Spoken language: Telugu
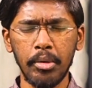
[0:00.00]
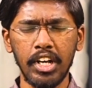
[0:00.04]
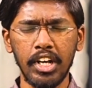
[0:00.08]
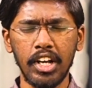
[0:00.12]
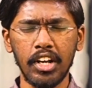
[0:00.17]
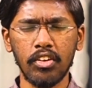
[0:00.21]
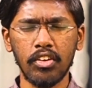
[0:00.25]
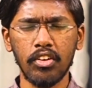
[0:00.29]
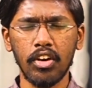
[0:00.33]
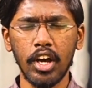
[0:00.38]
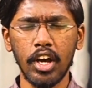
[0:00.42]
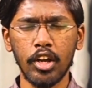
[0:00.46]
మా
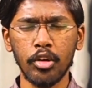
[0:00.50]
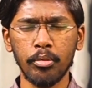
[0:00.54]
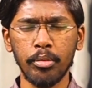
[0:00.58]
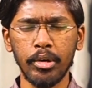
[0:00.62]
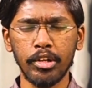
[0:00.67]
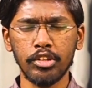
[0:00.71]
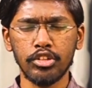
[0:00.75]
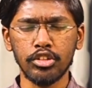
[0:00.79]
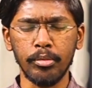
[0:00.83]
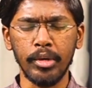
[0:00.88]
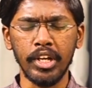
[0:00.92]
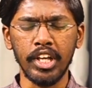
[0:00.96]
బిడ్డలకు
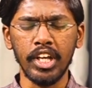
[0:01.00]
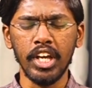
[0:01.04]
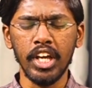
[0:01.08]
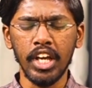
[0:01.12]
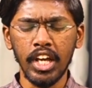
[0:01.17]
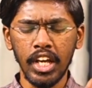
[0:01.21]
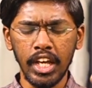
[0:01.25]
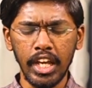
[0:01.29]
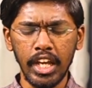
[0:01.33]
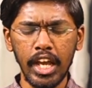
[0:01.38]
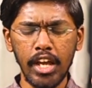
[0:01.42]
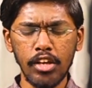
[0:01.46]
కనపరచమని
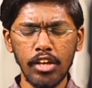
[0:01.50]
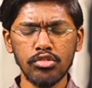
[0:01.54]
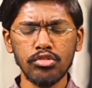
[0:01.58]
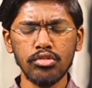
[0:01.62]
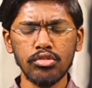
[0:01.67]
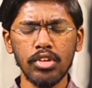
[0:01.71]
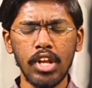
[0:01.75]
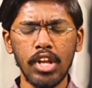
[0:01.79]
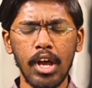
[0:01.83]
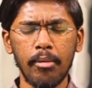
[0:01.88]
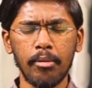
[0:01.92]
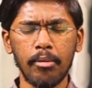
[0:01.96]
ఏ
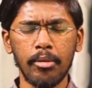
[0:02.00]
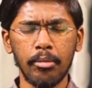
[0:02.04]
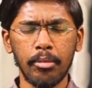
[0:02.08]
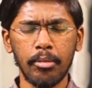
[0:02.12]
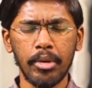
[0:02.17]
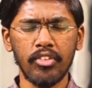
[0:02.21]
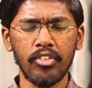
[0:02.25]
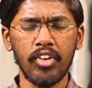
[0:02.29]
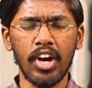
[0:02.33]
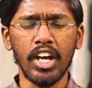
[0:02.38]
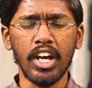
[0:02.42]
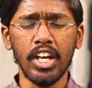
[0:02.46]
సునామల
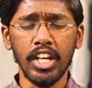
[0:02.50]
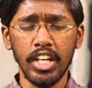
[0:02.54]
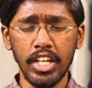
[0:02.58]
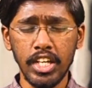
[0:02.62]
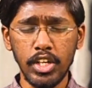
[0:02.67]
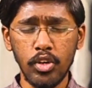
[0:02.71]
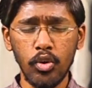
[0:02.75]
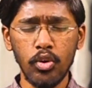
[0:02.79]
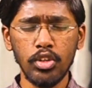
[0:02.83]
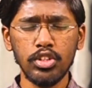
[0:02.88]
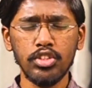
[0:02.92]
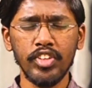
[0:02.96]
ప్రభా
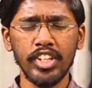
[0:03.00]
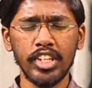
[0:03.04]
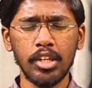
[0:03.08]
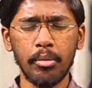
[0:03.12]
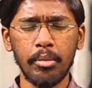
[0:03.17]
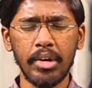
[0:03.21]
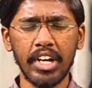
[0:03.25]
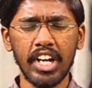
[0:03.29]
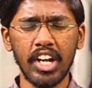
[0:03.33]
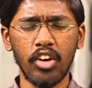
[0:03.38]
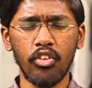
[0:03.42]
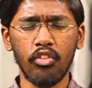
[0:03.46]
ఈరోజు
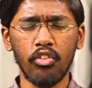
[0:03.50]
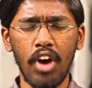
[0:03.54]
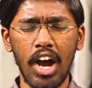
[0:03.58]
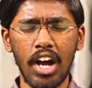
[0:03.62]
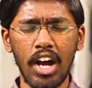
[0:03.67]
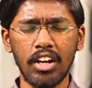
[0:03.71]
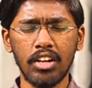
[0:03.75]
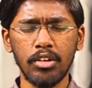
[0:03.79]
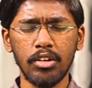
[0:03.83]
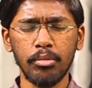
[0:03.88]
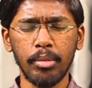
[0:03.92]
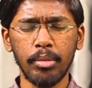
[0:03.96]
విత్తబడిన
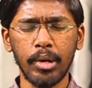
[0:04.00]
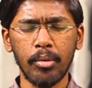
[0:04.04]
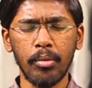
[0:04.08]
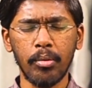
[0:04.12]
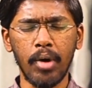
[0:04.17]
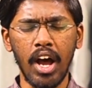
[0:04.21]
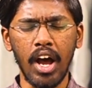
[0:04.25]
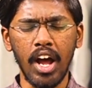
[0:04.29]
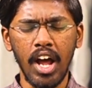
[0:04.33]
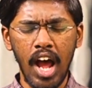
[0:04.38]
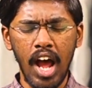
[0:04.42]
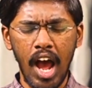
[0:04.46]
వాక్కు
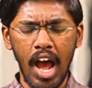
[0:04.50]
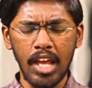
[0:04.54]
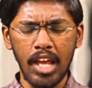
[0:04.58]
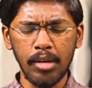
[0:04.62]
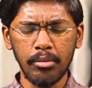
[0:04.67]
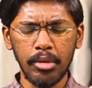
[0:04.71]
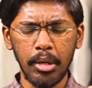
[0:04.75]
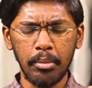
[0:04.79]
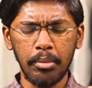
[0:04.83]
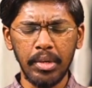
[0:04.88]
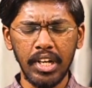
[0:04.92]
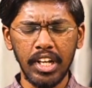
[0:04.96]
ప్రభా
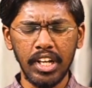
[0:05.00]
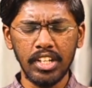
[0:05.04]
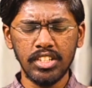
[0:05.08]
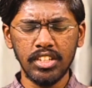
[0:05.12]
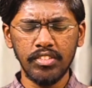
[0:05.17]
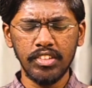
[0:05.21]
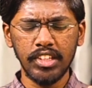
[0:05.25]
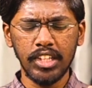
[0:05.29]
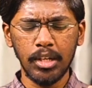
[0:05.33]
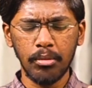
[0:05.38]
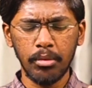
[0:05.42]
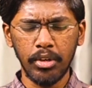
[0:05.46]
అయా మా బిడ్డల
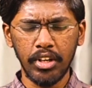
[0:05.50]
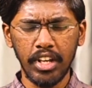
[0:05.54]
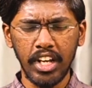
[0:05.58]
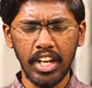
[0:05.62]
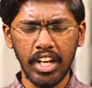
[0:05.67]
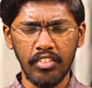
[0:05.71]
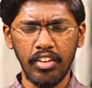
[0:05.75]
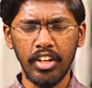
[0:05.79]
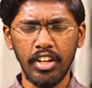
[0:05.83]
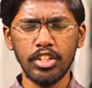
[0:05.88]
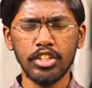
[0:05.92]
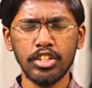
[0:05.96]
జీవితంలో
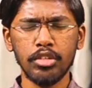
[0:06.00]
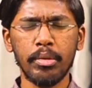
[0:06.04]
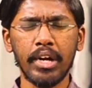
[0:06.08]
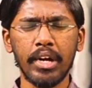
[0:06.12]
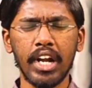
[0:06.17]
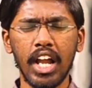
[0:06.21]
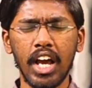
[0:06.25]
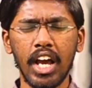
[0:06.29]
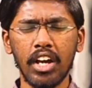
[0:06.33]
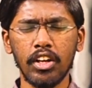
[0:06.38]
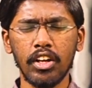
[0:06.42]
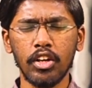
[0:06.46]

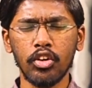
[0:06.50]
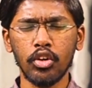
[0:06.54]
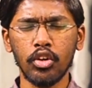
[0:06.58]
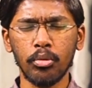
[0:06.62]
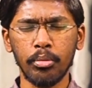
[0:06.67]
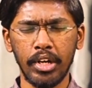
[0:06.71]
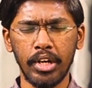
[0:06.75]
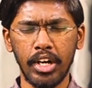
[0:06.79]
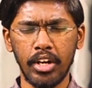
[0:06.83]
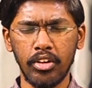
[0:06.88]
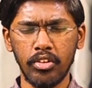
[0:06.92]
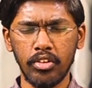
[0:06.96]
నెరవేర్చబడలాగిన
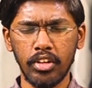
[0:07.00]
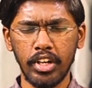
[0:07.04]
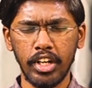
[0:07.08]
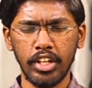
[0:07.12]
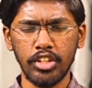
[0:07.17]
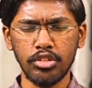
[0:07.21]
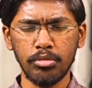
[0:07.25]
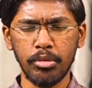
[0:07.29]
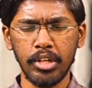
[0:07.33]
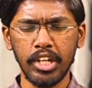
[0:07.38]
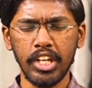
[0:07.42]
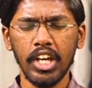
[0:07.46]
కృపను
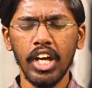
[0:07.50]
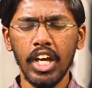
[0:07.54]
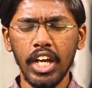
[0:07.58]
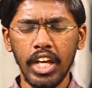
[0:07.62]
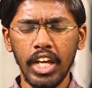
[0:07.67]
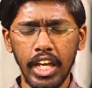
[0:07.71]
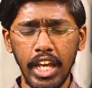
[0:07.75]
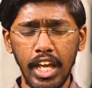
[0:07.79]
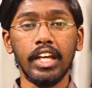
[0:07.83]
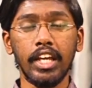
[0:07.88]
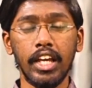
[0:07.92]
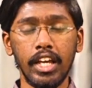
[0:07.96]
అనుగ్రహించమని
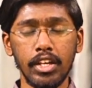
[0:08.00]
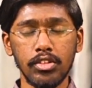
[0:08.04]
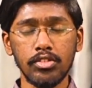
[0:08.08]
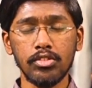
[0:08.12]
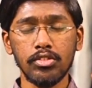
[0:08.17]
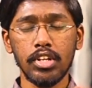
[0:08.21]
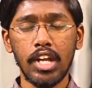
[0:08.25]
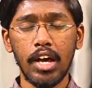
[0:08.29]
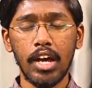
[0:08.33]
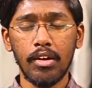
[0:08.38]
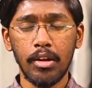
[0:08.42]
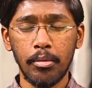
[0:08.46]

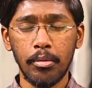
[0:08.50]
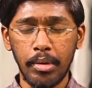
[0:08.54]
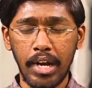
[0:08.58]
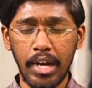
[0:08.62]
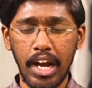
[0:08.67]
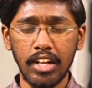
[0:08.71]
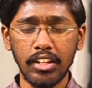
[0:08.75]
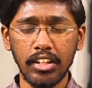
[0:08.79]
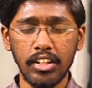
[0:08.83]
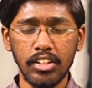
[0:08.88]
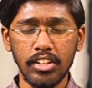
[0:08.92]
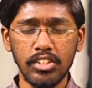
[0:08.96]
ఏసునామన
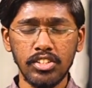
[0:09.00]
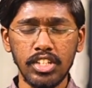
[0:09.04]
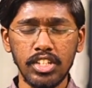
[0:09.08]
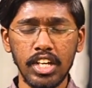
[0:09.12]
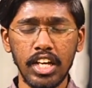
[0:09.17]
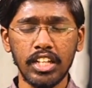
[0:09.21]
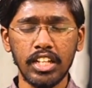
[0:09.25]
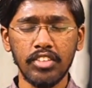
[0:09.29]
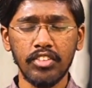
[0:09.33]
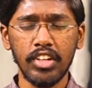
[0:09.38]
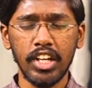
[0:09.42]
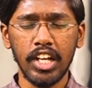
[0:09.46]
ప్రార్థించి
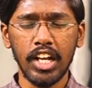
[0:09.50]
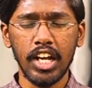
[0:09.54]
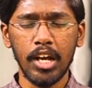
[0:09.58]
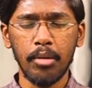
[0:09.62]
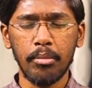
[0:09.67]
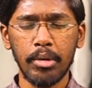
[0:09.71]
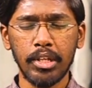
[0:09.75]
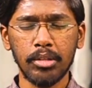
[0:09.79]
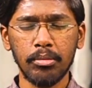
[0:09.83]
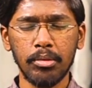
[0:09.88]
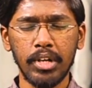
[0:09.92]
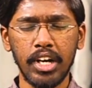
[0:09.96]
అది
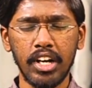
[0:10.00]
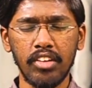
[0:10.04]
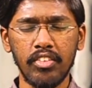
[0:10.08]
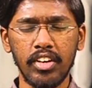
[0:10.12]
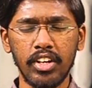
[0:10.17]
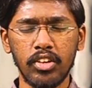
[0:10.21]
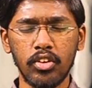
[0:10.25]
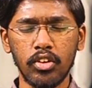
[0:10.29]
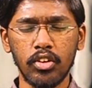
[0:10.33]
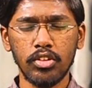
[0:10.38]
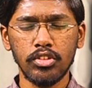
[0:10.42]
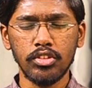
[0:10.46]
వినంగా
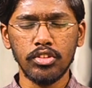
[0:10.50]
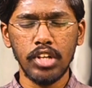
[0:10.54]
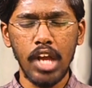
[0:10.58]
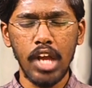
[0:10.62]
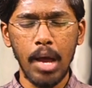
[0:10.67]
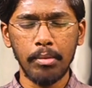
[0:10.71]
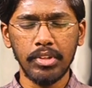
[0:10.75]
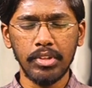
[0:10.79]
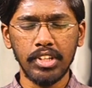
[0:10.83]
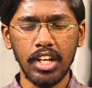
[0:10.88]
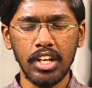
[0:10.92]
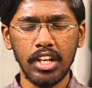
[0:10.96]
ప్రతిమలాడి
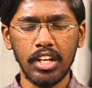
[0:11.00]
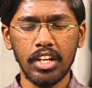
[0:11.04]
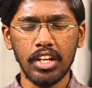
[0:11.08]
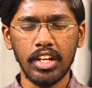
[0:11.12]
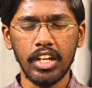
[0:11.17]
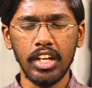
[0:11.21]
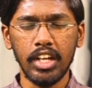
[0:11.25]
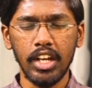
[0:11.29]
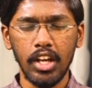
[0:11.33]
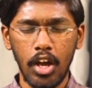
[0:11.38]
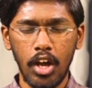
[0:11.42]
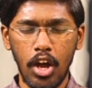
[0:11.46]
పెట్టుకొంచున్నాము
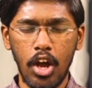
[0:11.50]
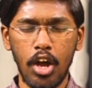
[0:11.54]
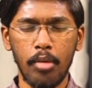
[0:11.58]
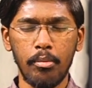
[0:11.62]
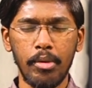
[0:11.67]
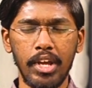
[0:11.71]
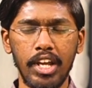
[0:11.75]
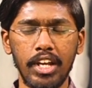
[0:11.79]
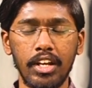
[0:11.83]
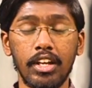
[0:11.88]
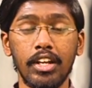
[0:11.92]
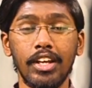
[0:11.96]
తండ్రి
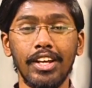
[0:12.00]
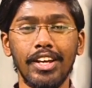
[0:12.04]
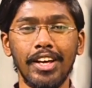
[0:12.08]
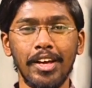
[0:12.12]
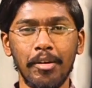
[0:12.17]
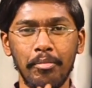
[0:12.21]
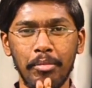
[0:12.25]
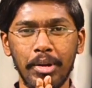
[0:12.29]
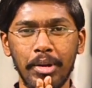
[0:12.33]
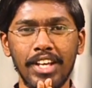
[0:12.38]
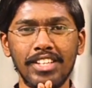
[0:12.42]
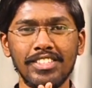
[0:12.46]
అమెన్
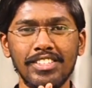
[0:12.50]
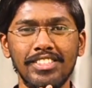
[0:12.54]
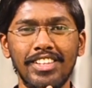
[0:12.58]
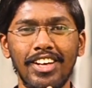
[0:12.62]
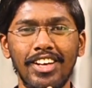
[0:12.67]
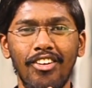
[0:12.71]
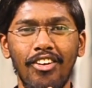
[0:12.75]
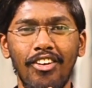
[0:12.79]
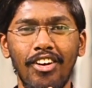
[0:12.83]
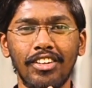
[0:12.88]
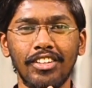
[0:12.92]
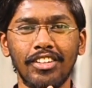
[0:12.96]
ప్రైజ్
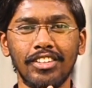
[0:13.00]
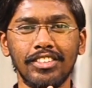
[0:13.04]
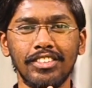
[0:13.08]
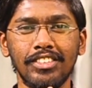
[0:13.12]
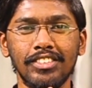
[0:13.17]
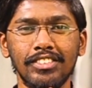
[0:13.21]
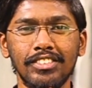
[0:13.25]
ద లాడ్